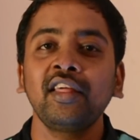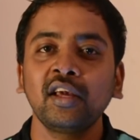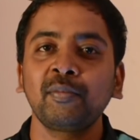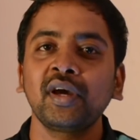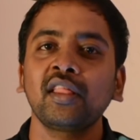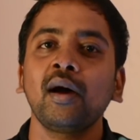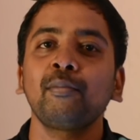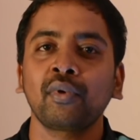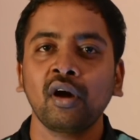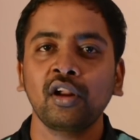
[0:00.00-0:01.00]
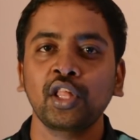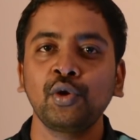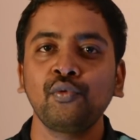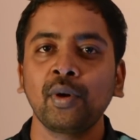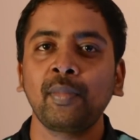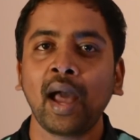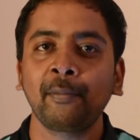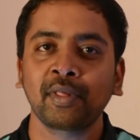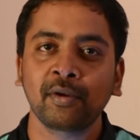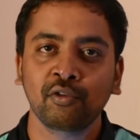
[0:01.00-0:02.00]
இதுக்கு பேர் தான் ப்ராக்ரஸிவ் வெப்
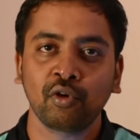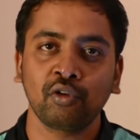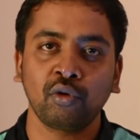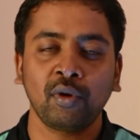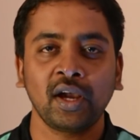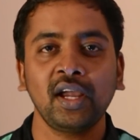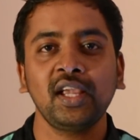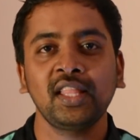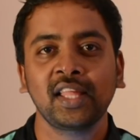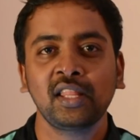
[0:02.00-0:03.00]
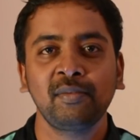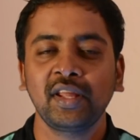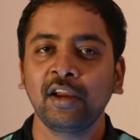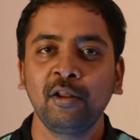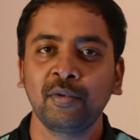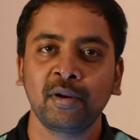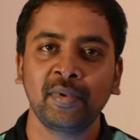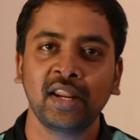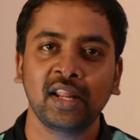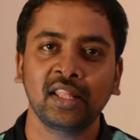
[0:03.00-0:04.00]
ஆப்ஸ் அப்படின்னு சொல்லிட்டு சொல்லுவாங்க இது எத்தனை பேர்
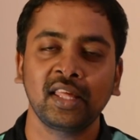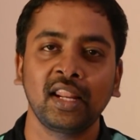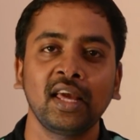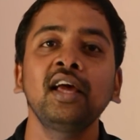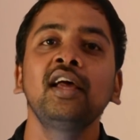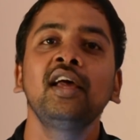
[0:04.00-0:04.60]
கேள்விப்பட்டிருப்பீங்கன்னு எனக்கு தெரியல